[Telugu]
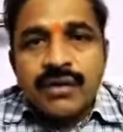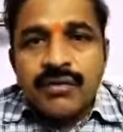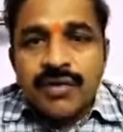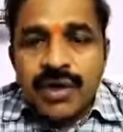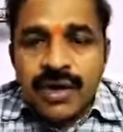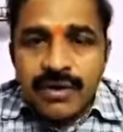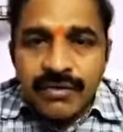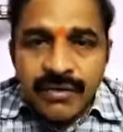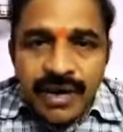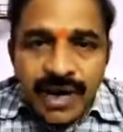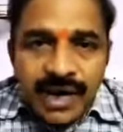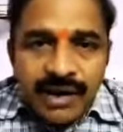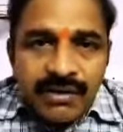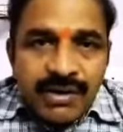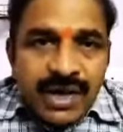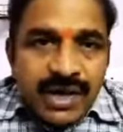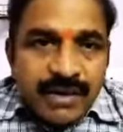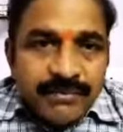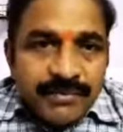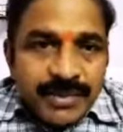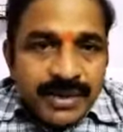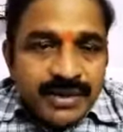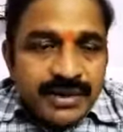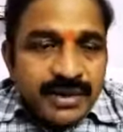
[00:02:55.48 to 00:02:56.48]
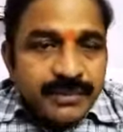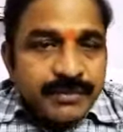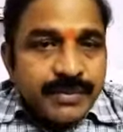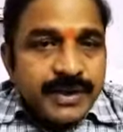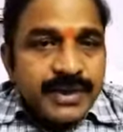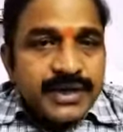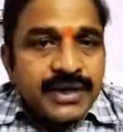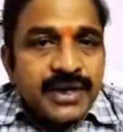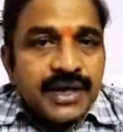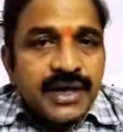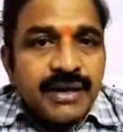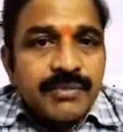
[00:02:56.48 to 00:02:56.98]
ఒకవేళ వాళ్ళు అభ్యంతరం
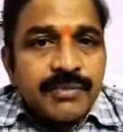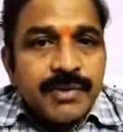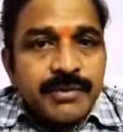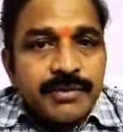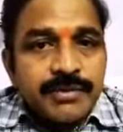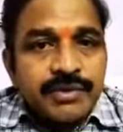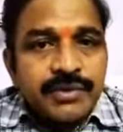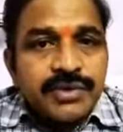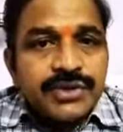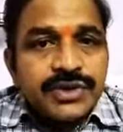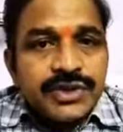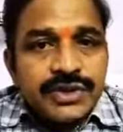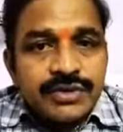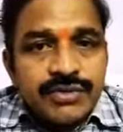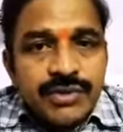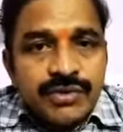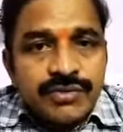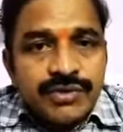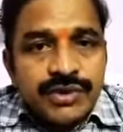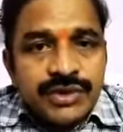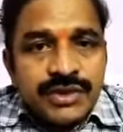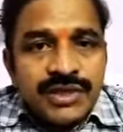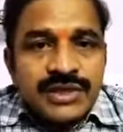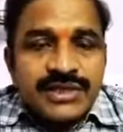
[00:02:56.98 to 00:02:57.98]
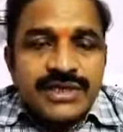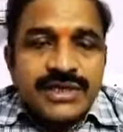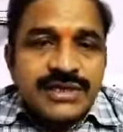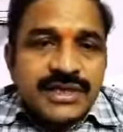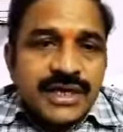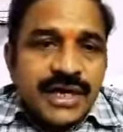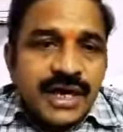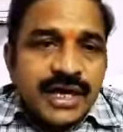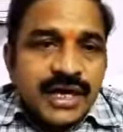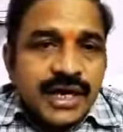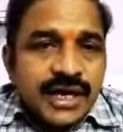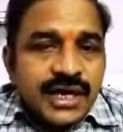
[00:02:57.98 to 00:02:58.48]
పెట్టినా ప్రభుత్వం జీవో విడుదల చేస్తే
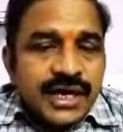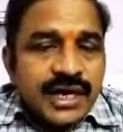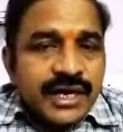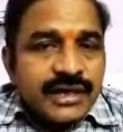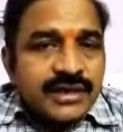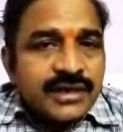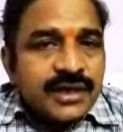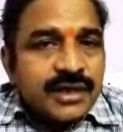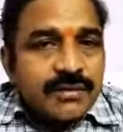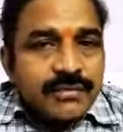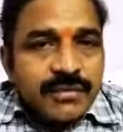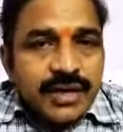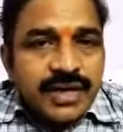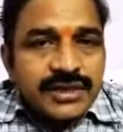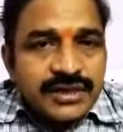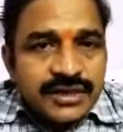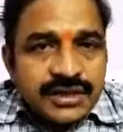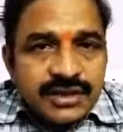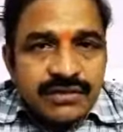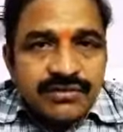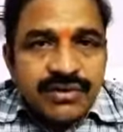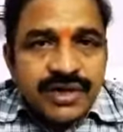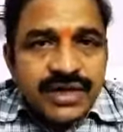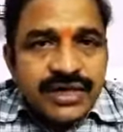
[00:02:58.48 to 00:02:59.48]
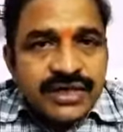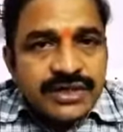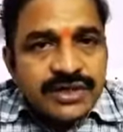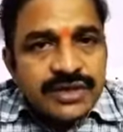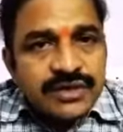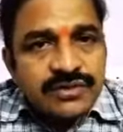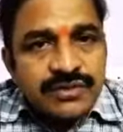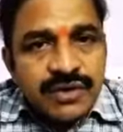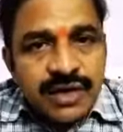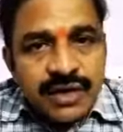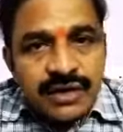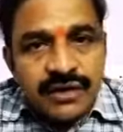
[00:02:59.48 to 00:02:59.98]
కనుక నైతిక బాధ్యత
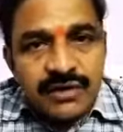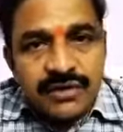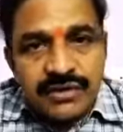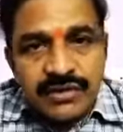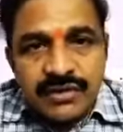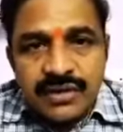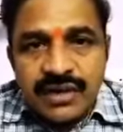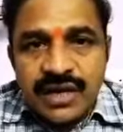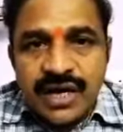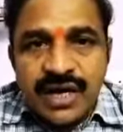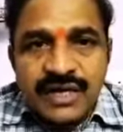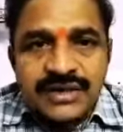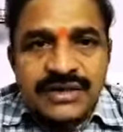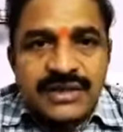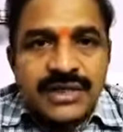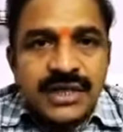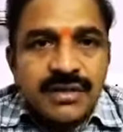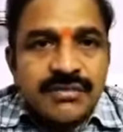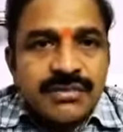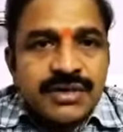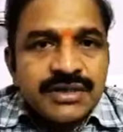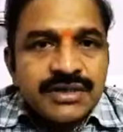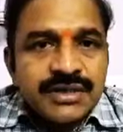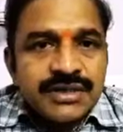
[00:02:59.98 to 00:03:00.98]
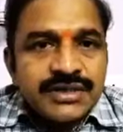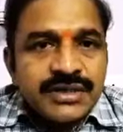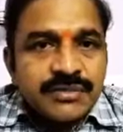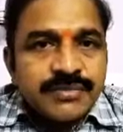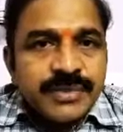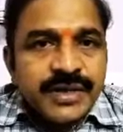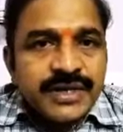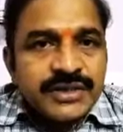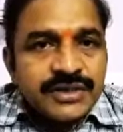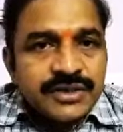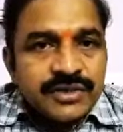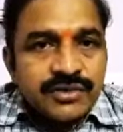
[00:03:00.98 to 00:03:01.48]
వహిస్తూ వాళ్ళు రాజీనామా చేసే
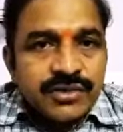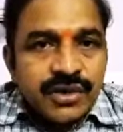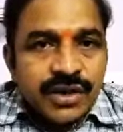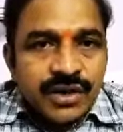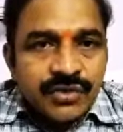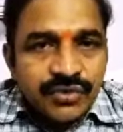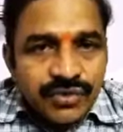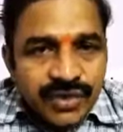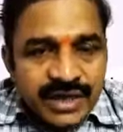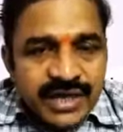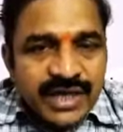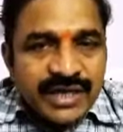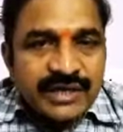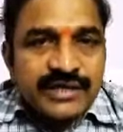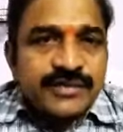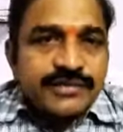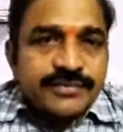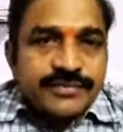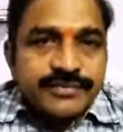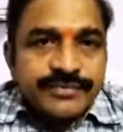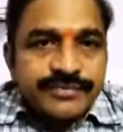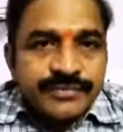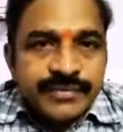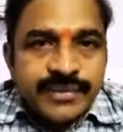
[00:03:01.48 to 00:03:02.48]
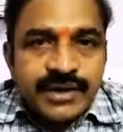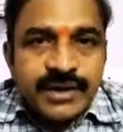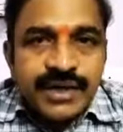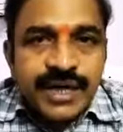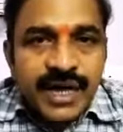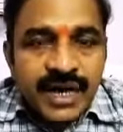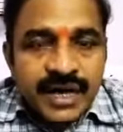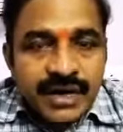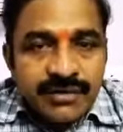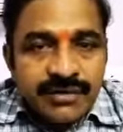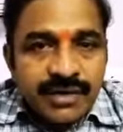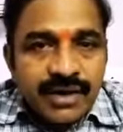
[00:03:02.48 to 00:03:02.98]
పరిస్థితి కూడా ఉండేది
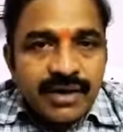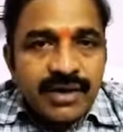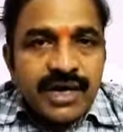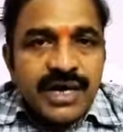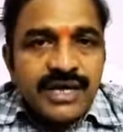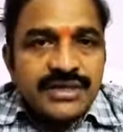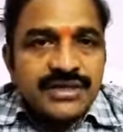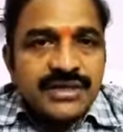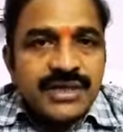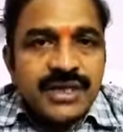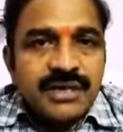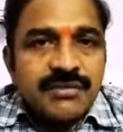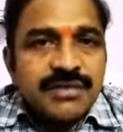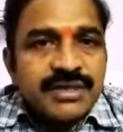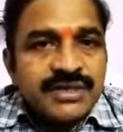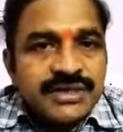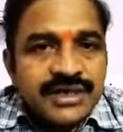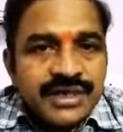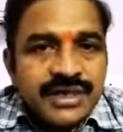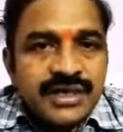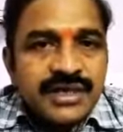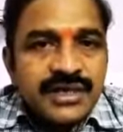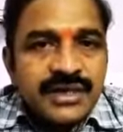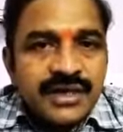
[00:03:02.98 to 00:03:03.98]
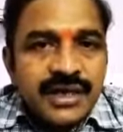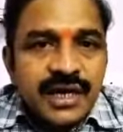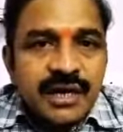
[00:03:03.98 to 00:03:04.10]
కానీ వాళ్ళు రాజీనామా చేయలేదు